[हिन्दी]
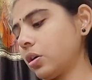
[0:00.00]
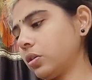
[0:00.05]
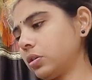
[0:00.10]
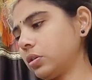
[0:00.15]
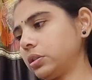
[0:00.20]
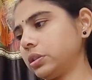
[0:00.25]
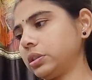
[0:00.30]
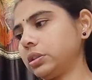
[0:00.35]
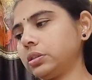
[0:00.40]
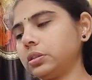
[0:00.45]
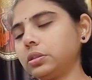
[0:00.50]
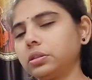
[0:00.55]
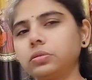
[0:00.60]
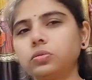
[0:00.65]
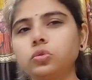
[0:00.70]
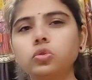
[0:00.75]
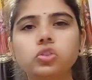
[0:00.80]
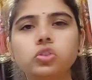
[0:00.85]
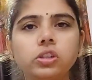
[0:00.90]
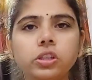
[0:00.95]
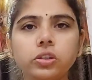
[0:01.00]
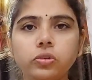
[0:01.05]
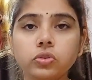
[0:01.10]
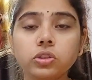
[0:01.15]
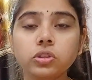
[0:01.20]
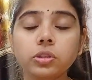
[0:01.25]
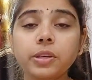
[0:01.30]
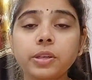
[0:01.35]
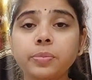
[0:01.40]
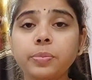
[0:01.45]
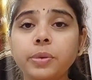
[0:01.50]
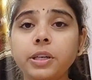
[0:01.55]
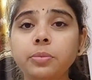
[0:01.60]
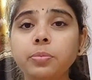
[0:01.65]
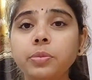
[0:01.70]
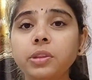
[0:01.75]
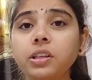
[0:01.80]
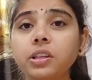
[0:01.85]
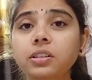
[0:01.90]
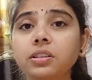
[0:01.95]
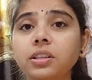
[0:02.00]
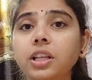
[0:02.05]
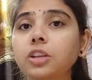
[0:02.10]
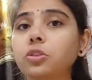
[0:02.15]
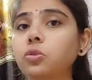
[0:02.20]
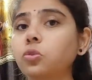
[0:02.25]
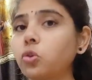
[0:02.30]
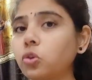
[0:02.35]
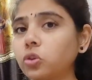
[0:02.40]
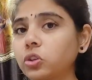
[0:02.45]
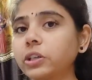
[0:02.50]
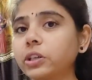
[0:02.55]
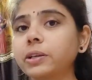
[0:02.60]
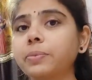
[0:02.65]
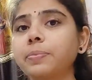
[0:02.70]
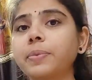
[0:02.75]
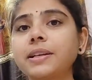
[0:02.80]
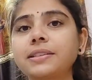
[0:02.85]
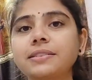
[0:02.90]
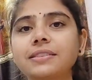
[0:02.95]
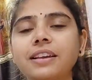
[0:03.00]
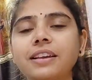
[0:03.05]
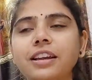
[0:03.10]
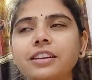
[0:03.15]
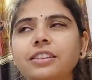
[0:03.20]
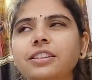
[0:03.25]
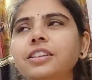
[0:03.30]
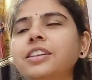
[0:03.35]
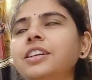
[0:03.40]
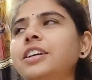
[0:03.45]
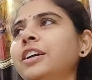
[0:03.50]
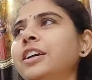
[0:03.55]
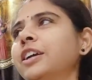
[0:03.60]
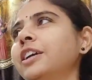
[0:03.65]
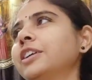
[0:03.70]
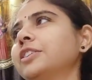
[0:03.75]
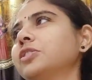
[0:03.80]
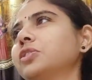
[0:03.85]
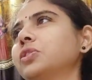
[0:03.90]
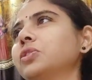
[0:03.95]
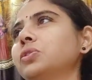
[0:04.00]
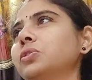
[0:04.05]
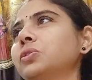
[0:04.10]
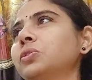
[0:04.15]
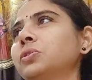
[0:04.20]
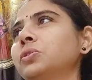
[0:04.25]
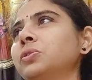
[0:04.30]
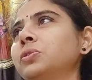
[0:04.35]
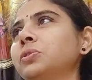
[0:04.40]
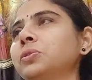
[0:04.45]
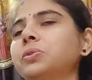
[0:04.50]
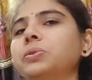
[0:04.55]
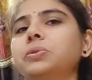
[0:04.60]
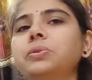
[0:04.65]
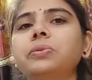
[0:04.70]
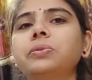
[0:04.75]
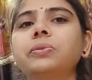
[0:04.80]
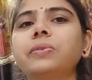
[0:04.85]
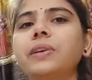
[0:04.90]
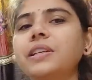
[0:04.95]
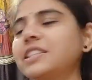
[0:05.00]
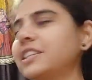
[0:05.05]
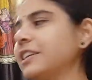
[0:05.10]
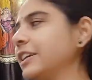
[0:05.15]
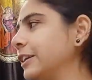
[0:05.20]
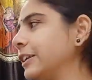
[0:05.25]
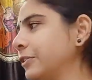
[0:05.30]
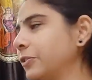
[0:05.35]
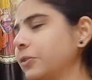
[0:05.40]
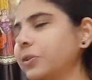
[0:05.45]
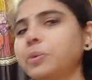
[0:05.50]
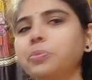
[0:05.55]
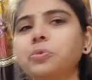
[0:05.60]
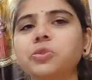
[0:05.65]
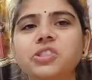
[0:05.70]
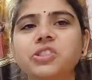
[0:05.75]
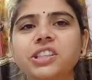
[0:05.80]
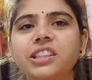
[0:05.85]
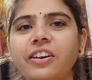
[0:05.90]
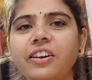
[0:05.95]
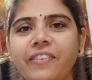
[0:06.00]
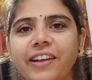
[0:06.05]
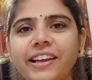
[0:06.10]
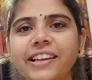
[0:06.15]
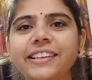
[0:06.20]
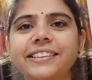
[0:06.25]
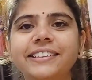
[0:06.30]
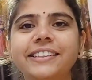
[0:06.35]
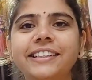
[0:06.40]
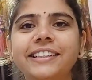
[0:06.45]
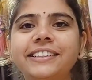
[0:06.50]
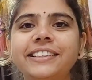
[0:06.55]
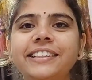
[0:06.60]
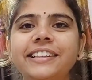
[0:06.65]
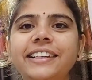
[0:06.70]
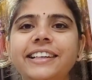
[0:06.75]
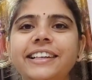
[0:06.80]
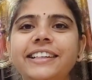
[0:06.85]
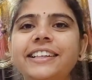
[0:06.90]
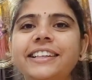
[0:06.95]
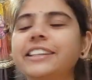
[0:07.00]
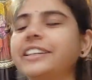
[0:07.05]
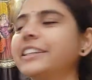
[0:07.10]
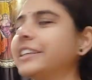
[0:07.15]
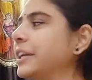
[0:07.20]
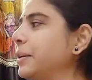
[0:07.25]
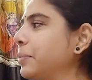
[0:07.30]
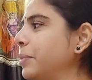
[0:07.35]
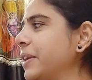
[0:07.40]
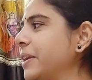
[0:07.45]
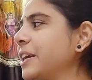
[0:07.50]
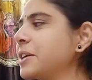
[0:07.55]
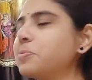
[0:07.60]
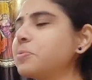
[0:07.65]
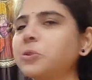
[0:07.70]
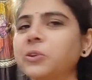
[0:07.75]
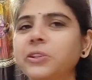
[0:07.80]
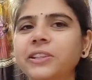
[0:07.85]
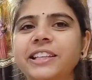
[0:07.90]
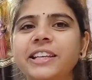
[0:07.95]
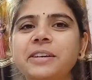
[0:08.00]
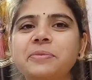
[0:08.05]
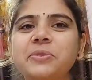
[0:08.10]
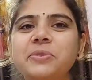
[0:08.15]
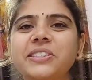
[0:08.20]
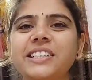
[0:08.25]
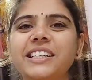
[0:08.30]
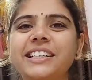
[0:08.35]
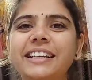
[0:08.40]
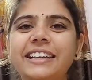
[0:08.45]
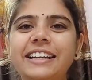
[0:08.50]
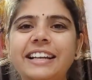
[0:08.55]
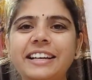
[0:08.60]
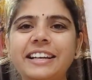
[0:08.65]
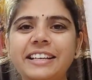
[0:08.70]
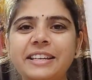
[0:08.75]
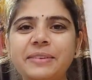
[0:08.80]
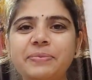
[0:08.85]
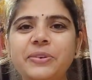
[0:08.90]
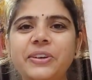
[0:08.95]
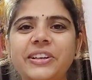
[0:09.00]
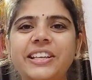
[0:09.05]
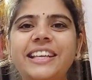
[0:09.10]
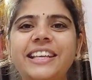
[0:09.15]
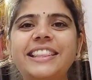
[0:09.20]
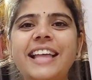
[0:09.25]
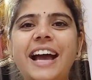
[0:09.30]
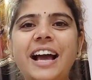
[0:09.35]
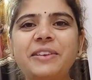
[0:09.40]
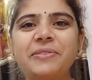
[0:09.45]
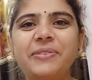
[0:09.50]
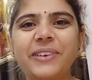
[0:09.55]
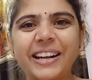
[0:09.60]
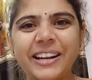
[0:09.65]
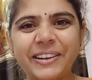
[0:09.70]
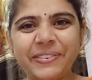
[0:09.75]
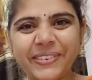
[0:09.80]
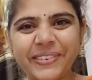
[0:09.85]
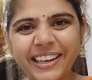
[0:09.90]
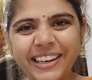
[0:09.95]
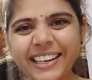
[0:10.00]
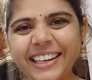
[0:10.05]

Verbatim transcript: और कुछ दिनों से मेरे पेट में दर्द था तो डॉक्टर के पास गए थे तो वैसे इन्होंने मुझे दवाइयाँ दी थी लेकिन ये भी यही बोलते हैं मुझे कि गग की मुर्गी दाल बना